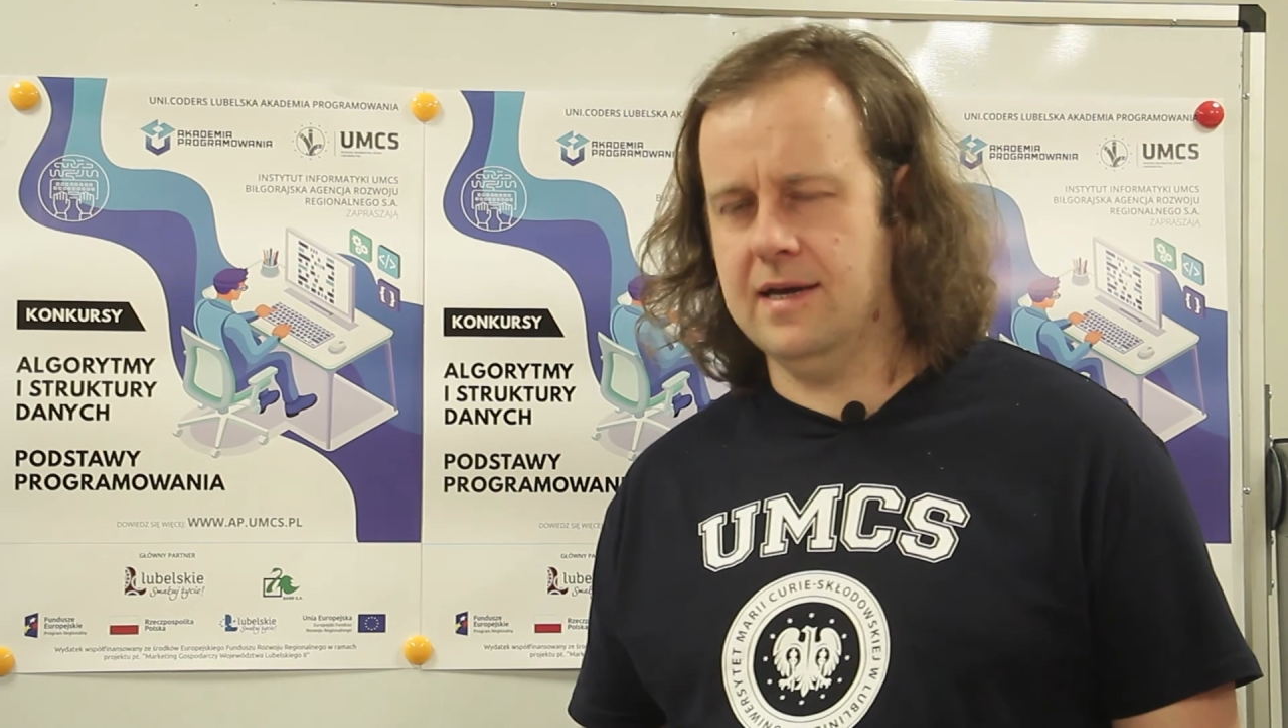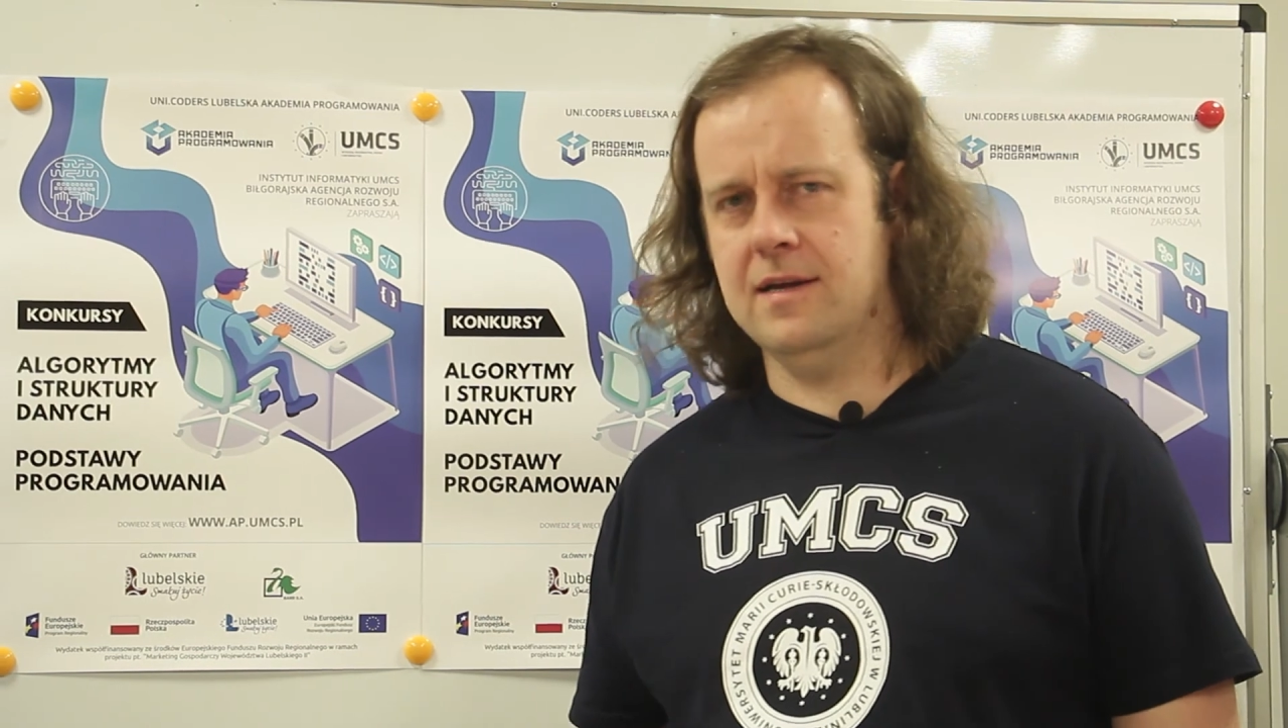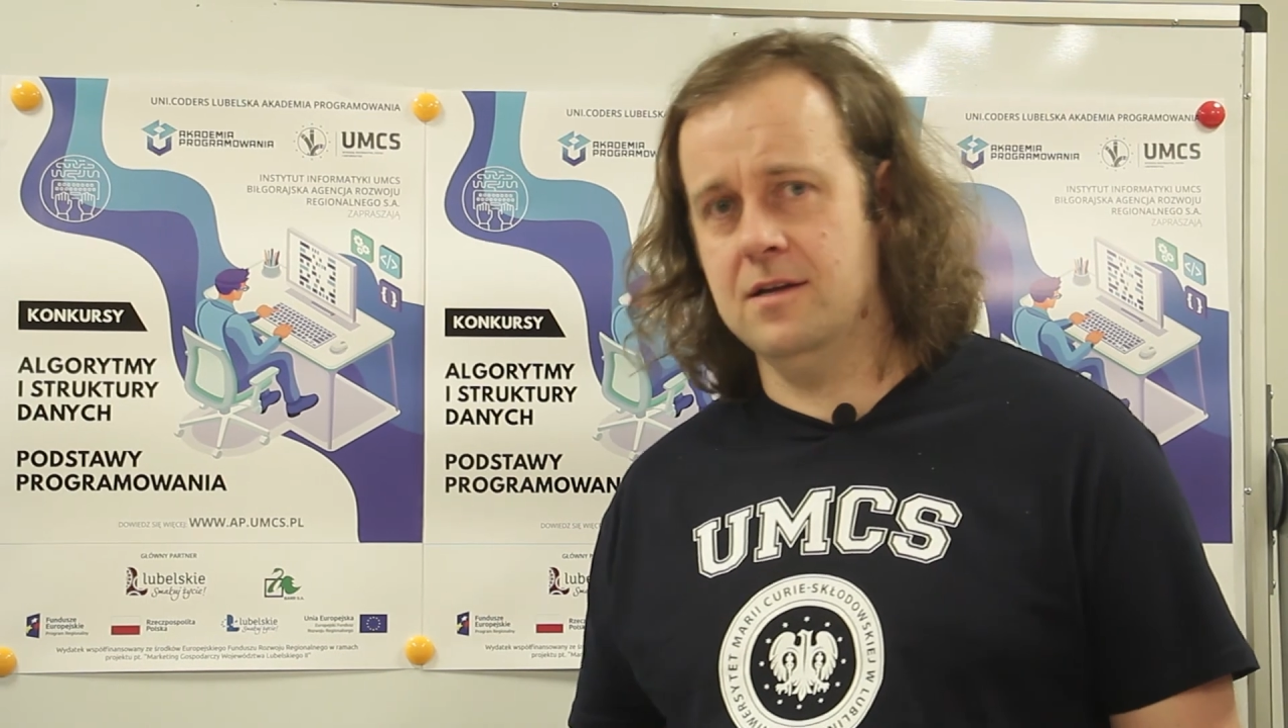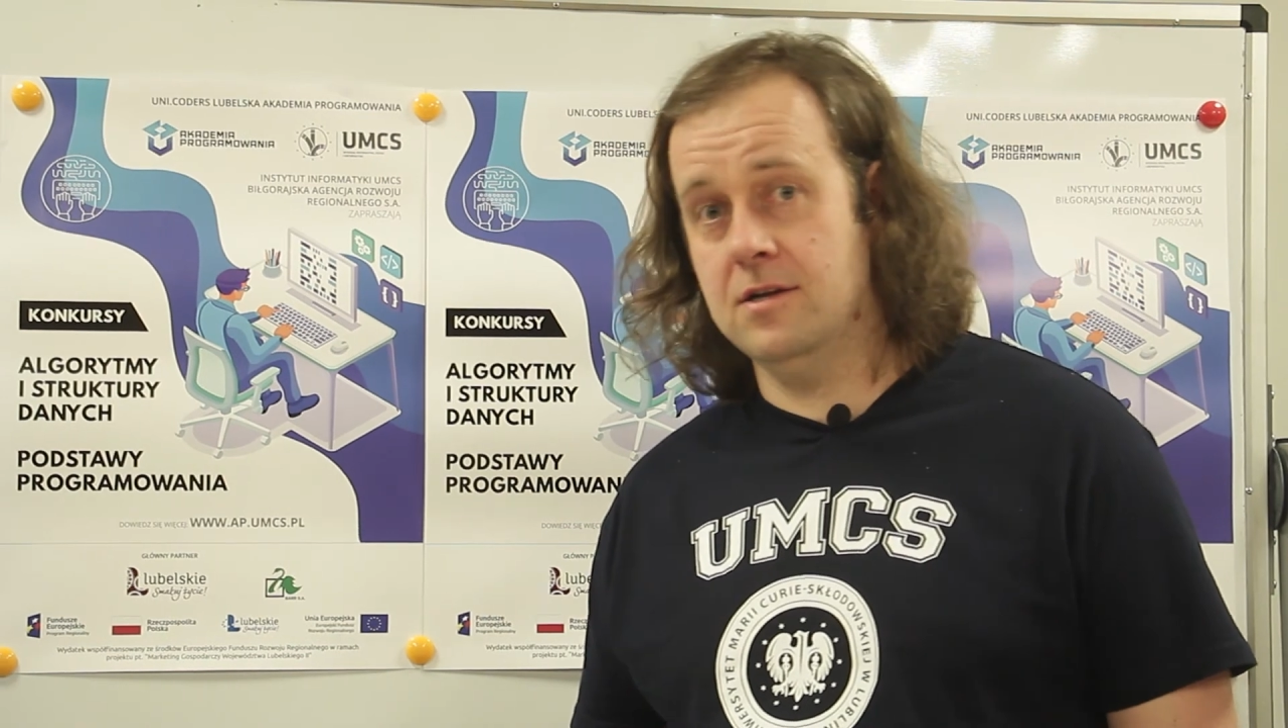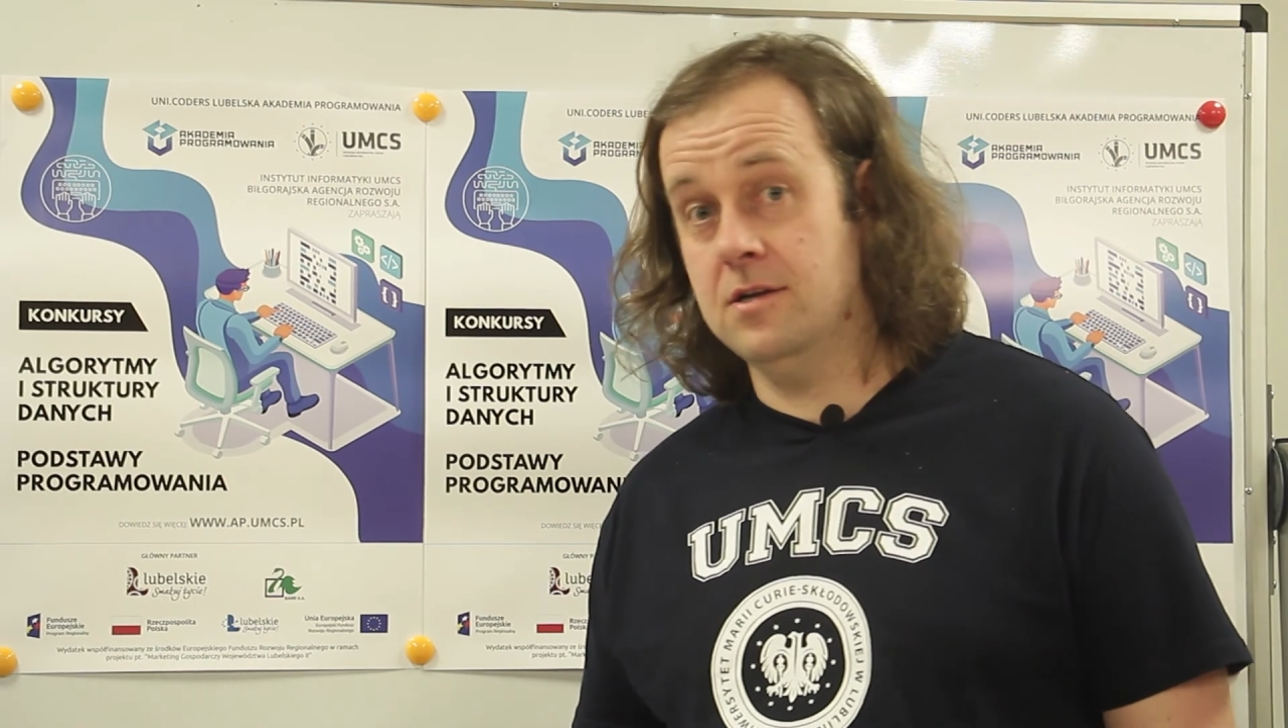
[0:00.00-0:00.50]

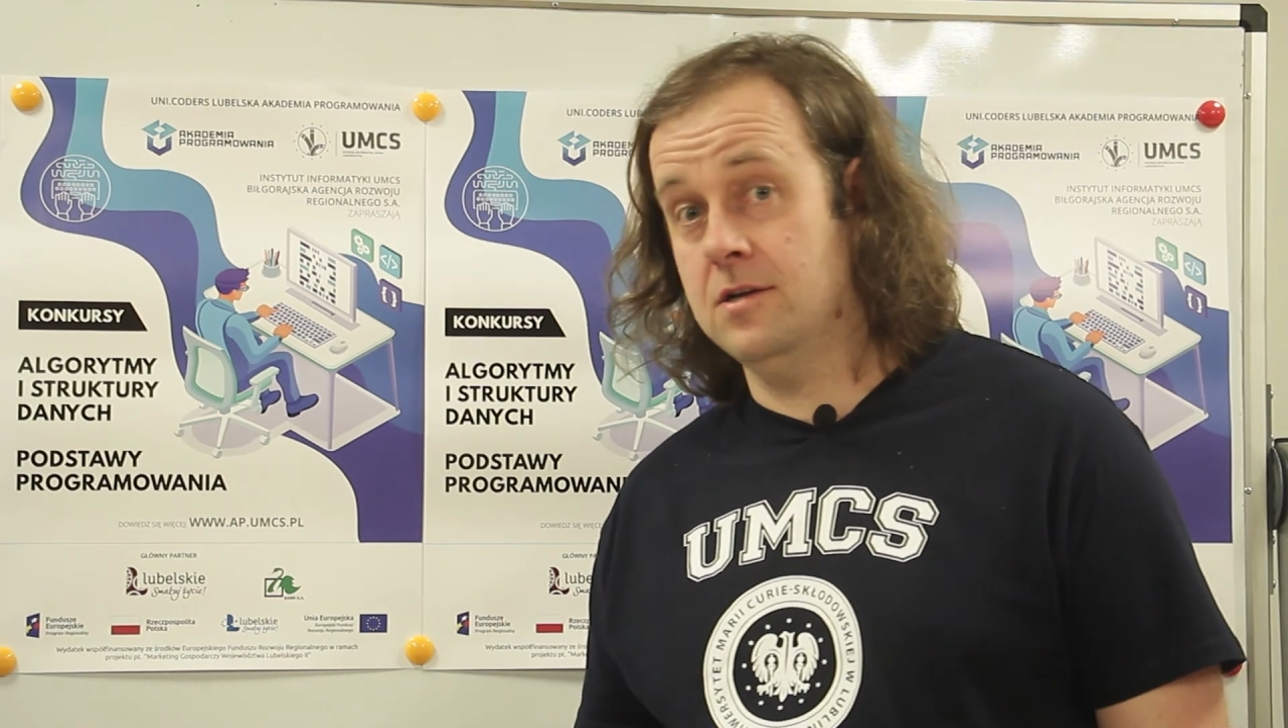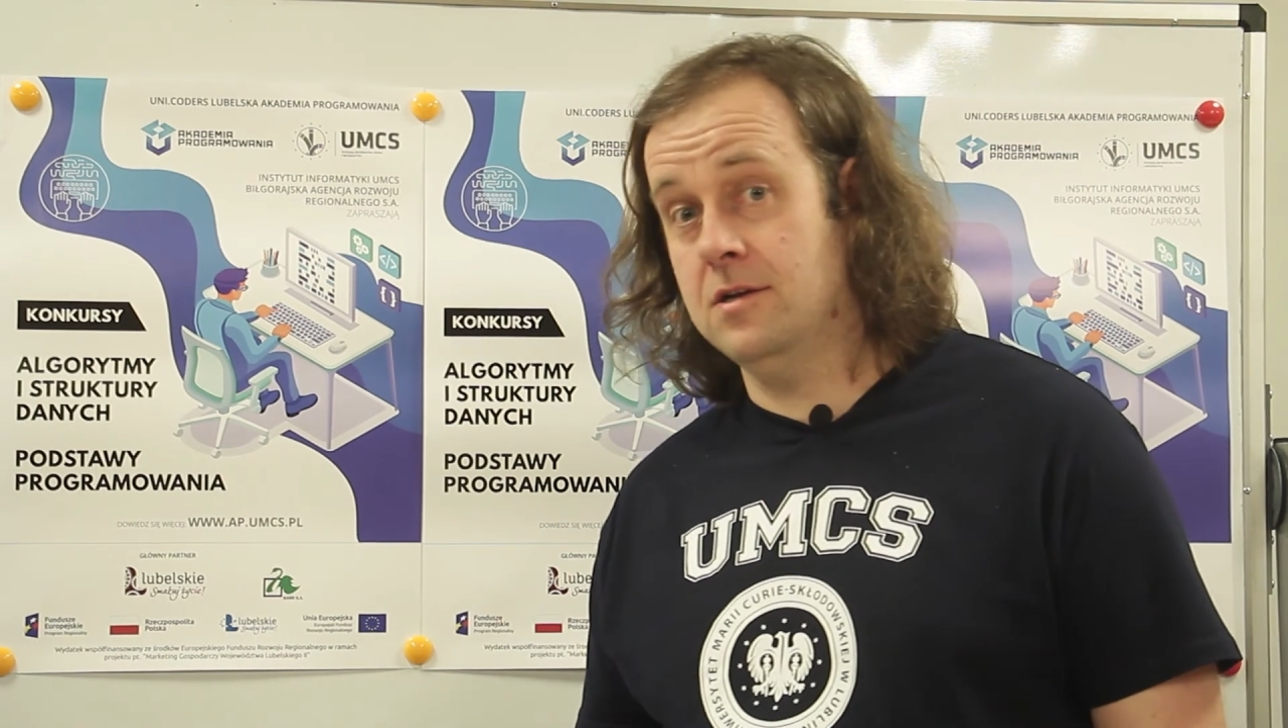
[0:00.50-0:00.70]
algorytm,